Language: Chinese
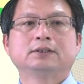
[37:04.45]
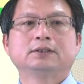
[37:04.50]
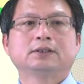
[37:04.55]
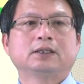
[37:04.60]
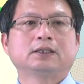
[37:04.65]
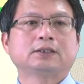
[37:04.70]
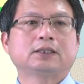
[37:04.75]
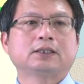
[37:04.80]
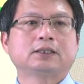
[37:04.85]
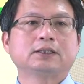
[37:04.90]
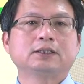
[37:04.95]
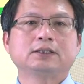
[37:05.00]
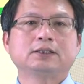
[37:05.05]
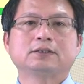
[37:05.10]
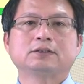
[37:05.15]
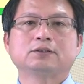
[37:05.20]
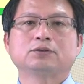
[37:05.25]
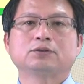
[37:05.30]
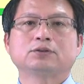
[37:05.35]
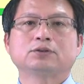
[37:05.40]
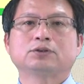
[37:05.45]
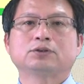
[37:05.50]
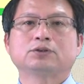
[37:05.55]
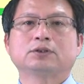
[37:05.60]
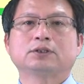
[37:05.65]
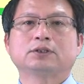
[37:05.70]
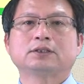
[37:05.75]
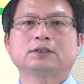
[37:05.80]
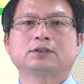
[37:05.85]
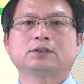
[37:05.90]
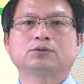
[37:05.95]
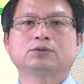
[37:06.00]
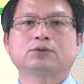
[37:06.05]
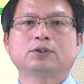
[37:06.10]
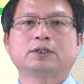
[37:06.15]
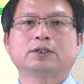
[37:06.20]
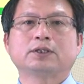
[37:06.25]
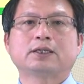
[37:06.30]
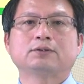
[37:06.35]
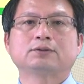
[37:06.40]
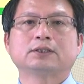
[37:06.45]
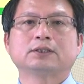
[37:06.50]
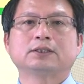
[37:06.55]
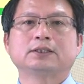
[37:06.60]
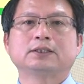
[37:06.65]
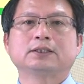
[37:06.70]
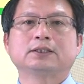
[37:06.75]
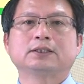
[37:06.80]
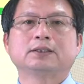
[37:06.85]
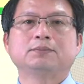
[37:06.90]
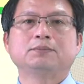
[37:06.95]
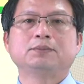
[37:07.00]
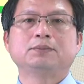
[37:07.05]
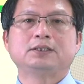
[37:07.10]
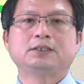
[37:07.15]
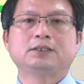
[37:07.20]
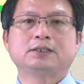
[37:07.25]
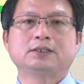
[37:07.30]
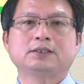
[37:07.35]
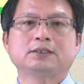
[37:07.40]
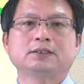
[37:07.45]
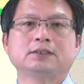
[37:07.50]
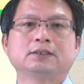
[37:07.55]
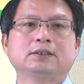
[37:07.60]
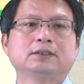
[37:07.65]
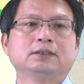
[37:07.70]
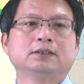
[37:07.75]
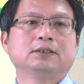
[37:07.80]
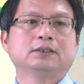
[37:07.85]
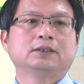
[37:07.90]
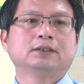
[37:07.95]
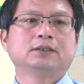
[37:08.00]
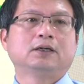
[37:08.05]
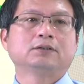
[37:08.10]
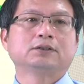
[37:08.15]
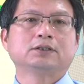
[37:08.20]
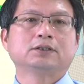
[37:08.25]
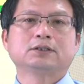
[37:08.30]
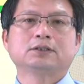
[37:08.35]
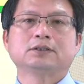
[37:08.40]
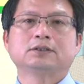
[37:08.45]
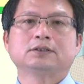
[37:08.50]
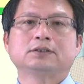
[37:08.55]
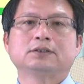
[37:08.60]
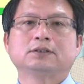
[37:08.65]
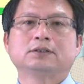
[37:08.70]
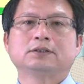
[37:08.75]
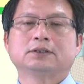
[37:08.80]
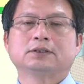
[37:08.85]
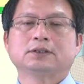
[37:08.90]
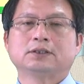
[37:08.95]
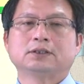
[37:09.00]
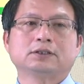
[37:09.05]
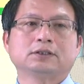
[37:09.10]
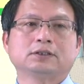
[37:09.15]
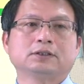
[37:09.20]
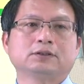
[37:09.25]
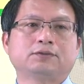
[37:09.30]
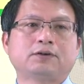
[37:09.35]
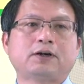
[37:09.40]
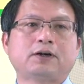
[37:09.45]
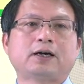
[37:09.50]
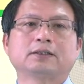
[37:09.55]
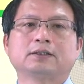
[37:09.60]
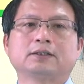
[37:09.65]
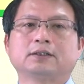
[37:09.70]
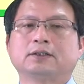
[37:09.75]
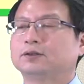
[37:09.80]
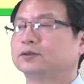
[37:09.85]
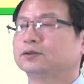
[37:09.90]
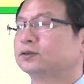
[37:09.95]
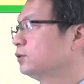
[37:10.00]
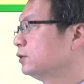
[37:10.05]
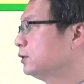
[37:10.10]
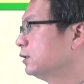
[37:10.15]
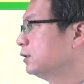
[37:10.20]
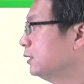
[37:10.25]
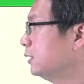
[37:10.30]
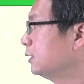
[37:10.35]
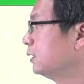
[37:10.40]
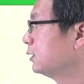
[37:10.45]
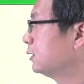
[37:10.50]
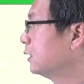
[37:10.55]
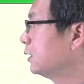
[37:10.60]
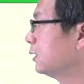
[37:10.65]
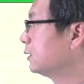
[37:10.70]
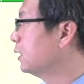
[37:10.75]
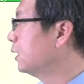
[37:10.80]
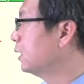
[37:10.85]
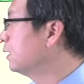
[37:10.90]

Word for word: 啊，它的意思就是说它的最高的一个幂次啊是十二次方啊，就像类似像这样，